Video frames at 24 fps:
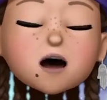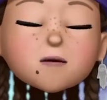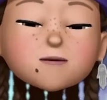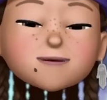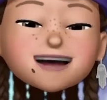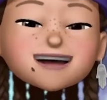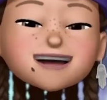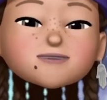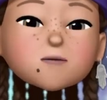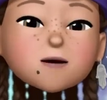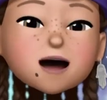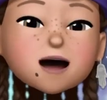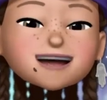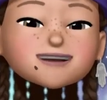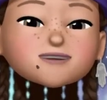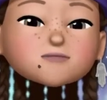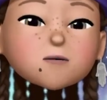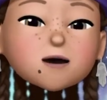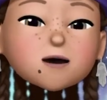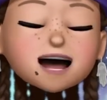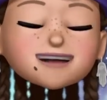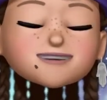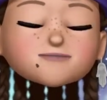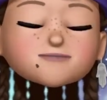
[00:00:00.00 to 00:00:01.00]
es un día
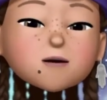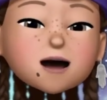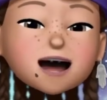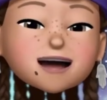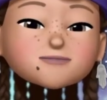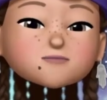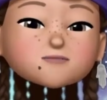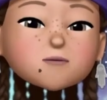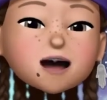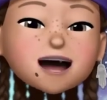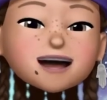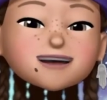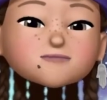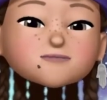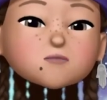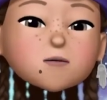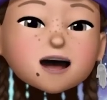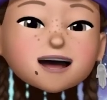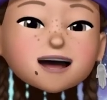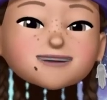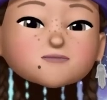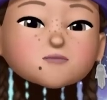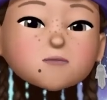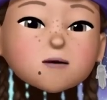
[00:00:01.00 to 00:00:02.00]
perfecto para
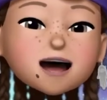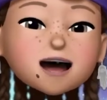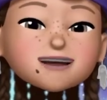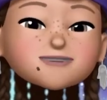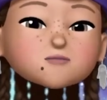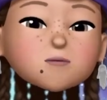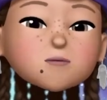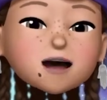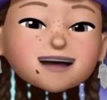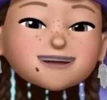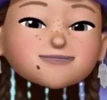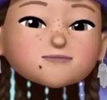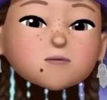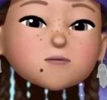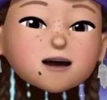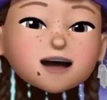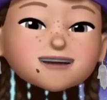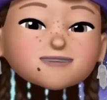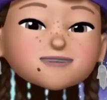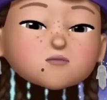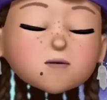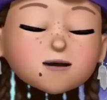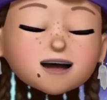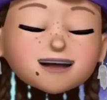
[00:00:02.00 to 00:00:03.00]
comenzar a arreglar
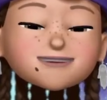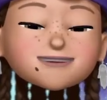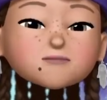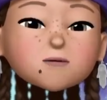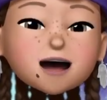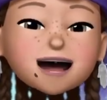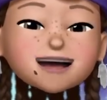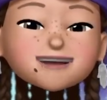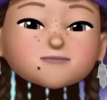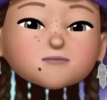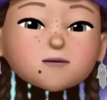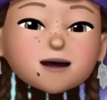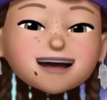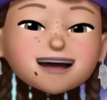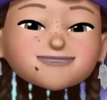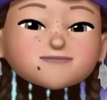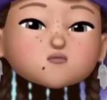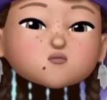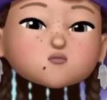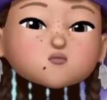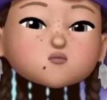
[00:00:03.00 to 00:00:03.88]
situaciones malas del pasado,